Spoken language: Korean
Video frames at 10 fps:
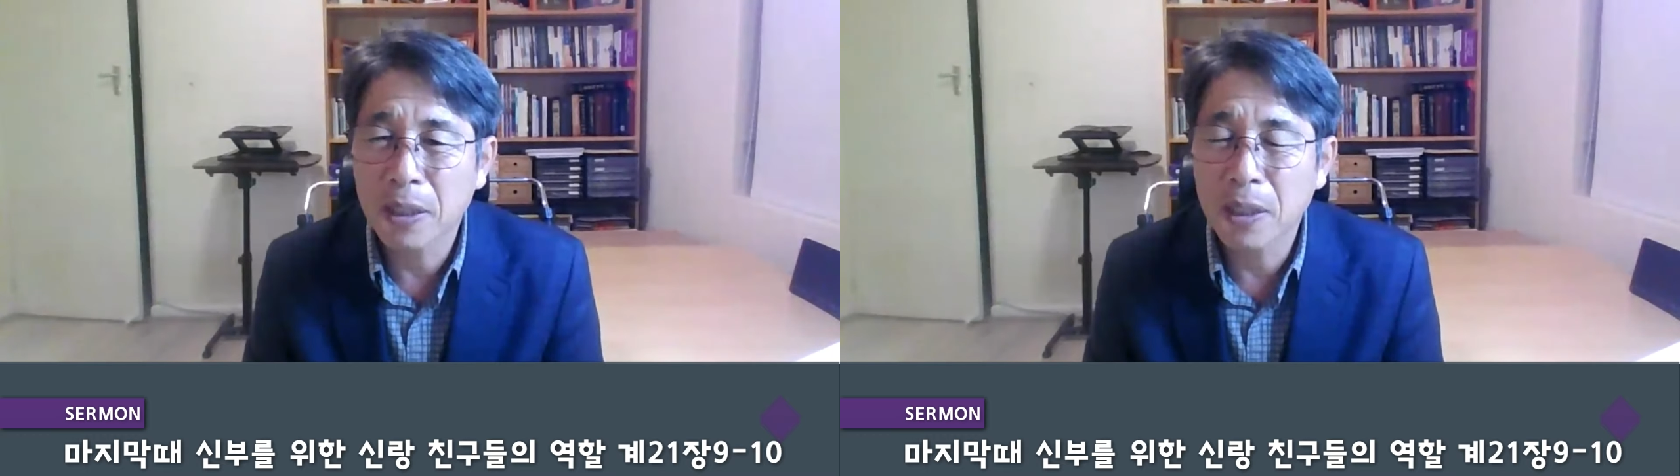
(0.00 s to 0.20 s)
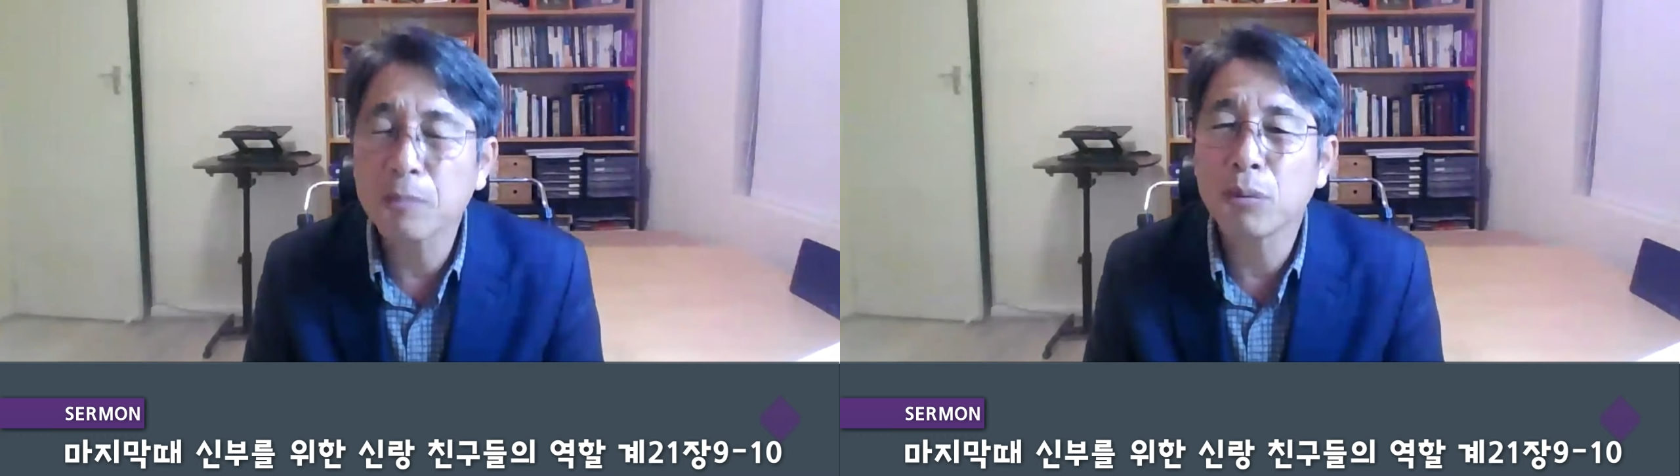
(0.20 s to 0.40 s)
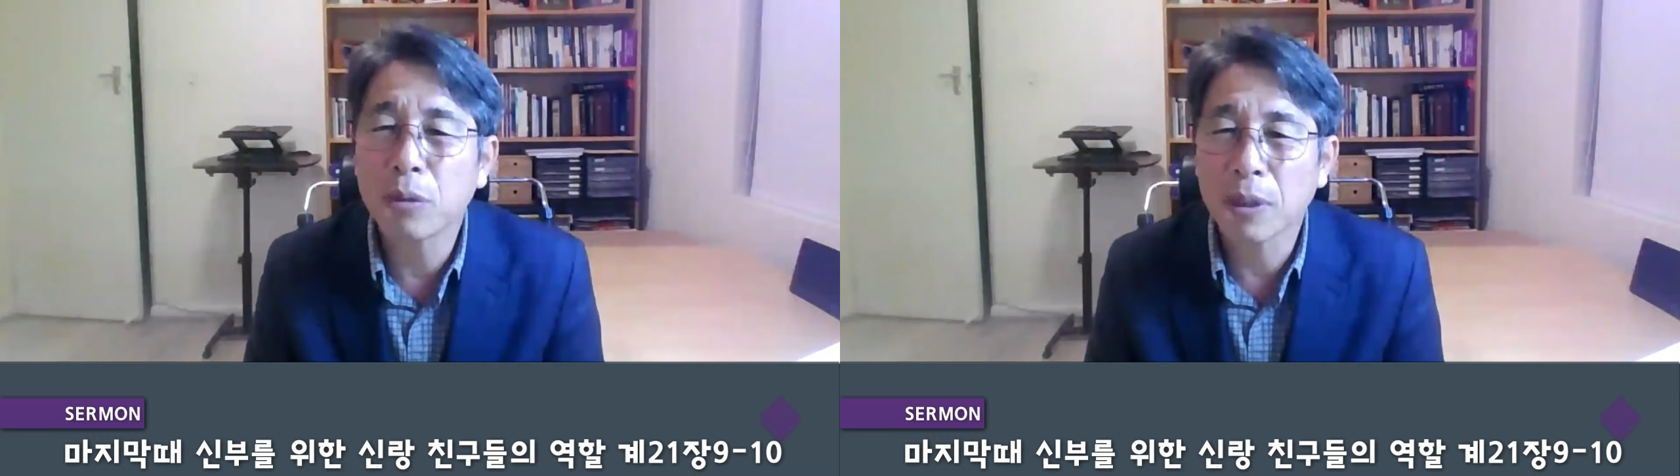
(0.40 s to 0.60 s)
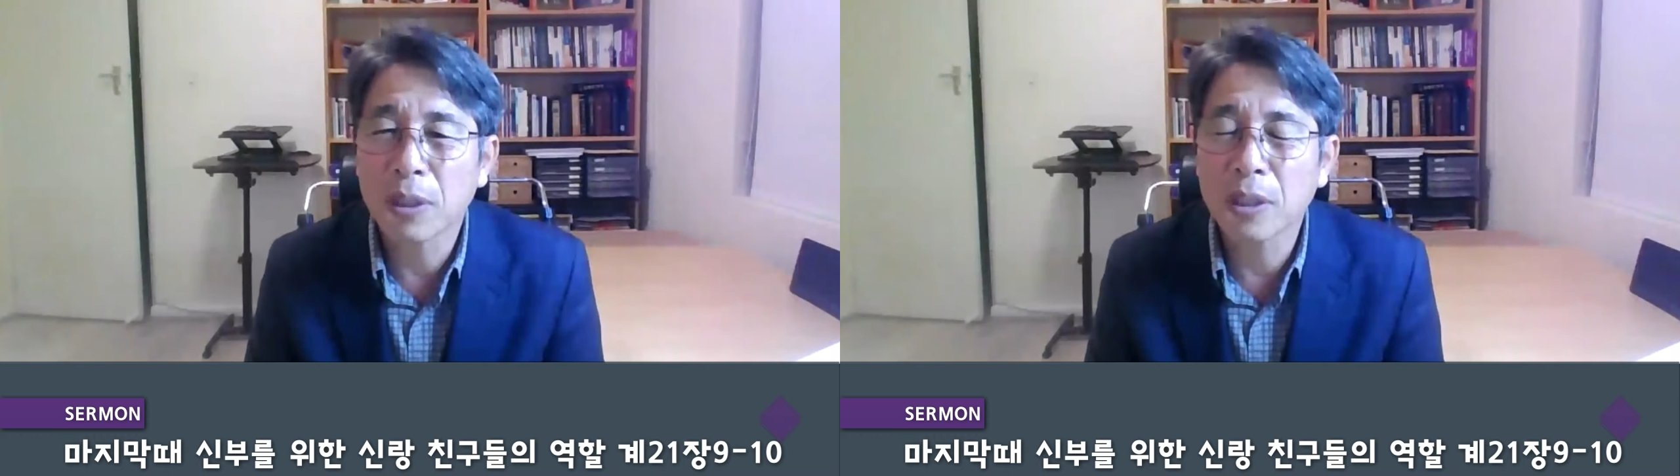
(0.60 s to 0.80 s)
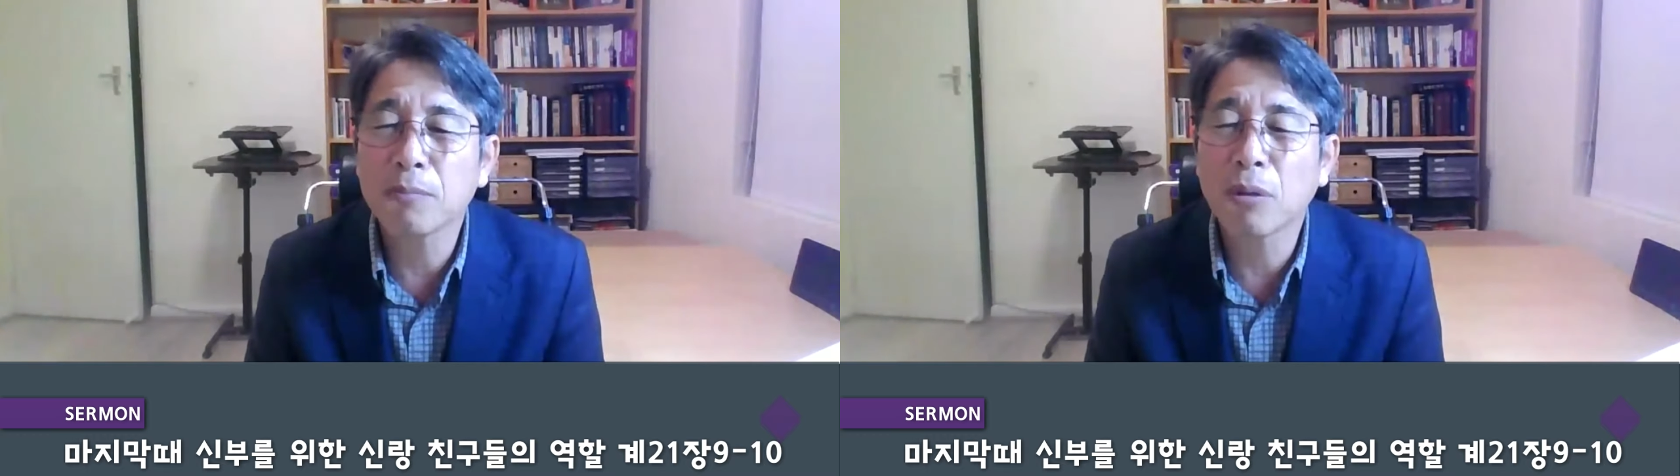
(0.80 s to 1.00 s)
그
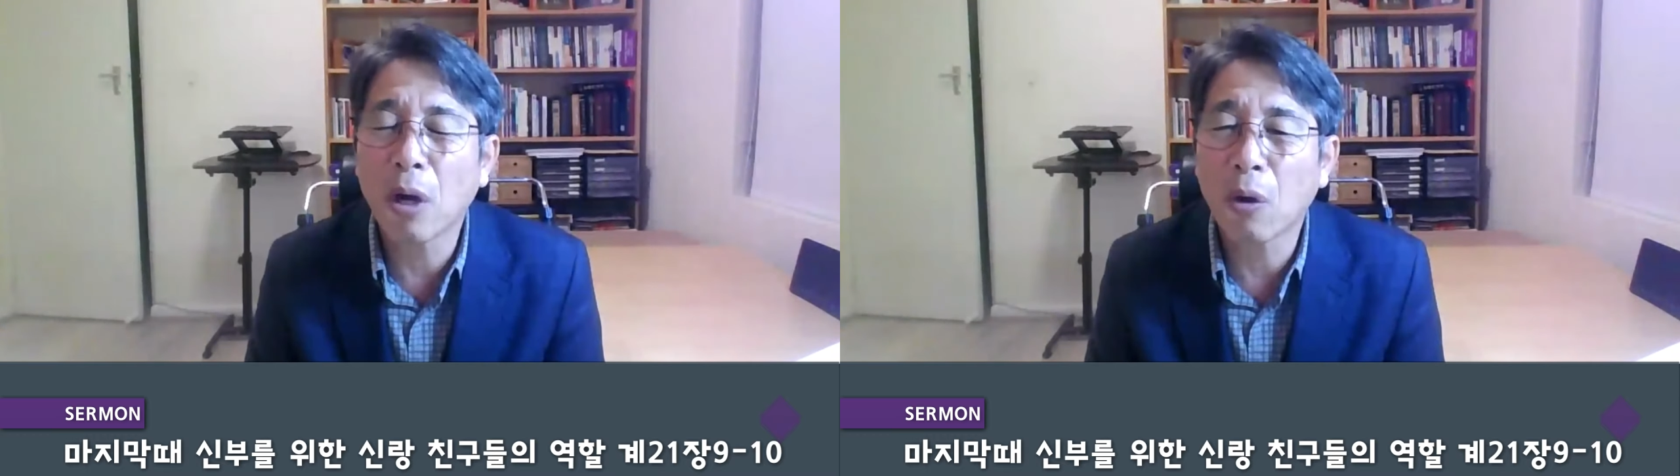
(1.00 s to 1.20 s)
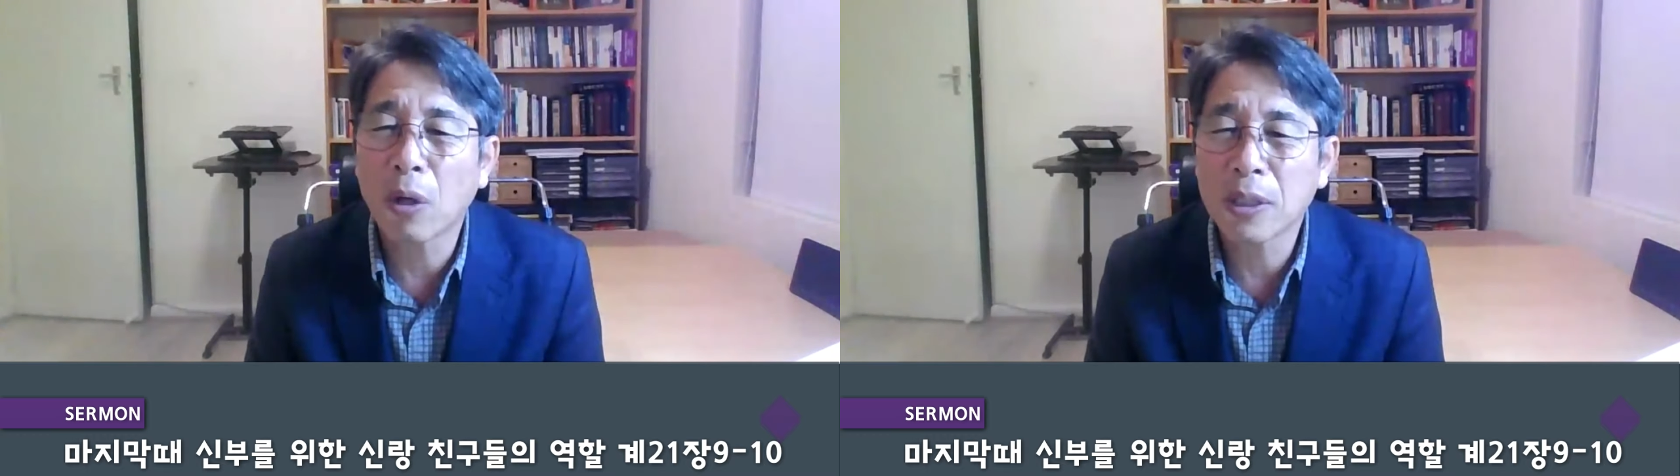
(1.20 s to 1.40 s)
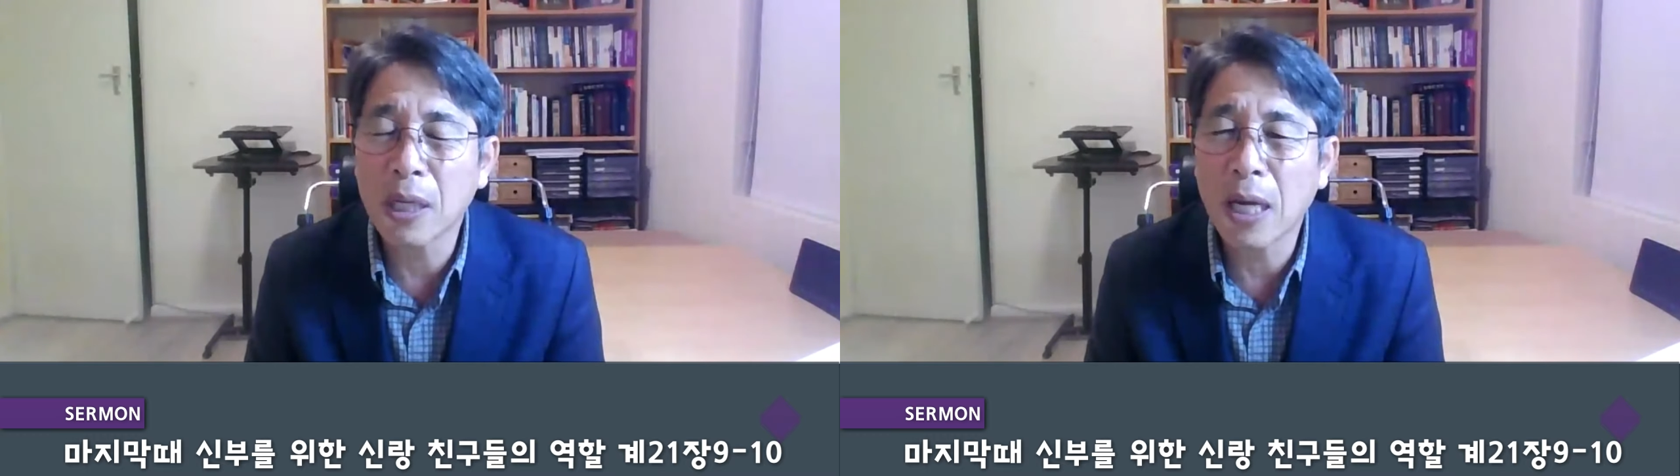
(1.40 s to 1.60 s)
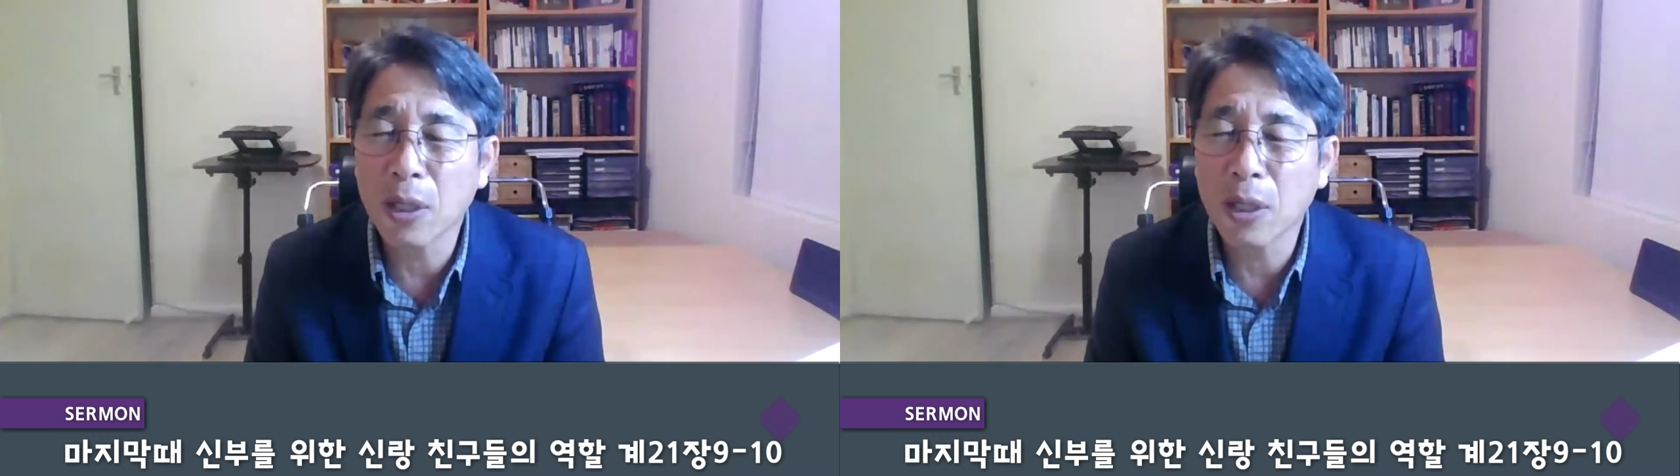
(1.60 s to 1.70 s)
신부는 신부가